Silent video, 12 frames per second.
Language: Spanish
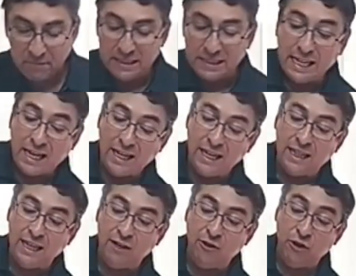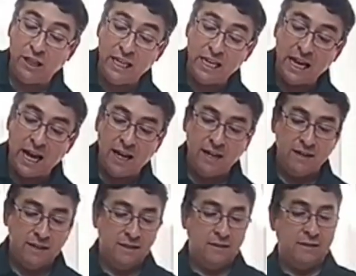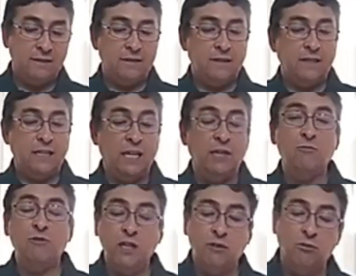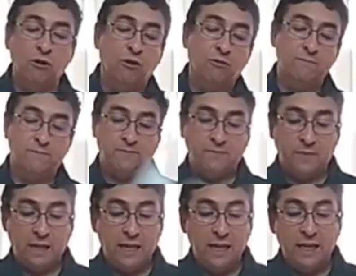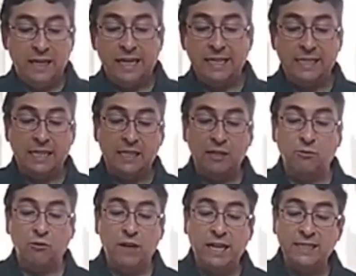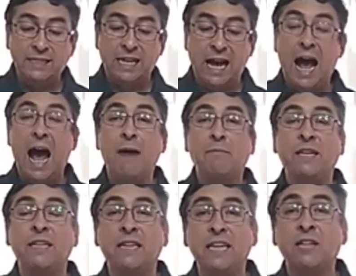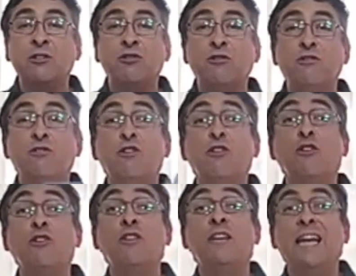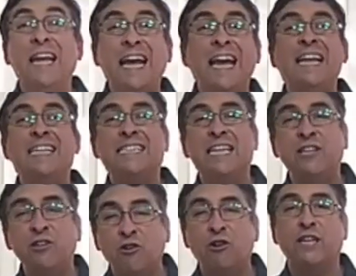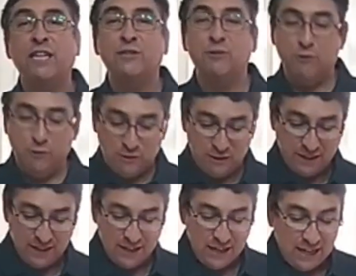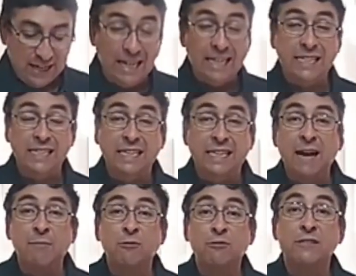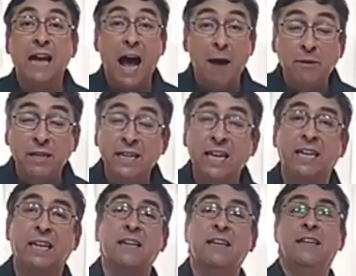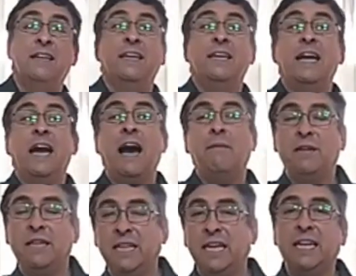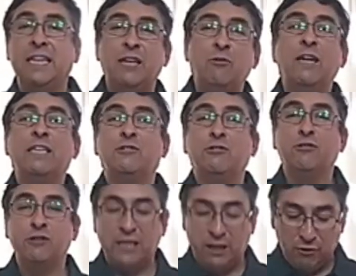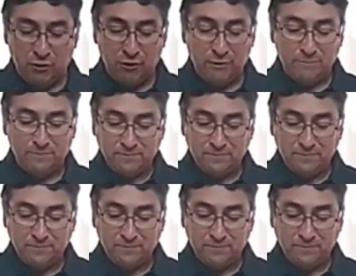mensaje de hoy día tiene un título y ese título es Aprendiendo con el Señor Jesús. Necesitamos aprender, aprender de nuestro Señor.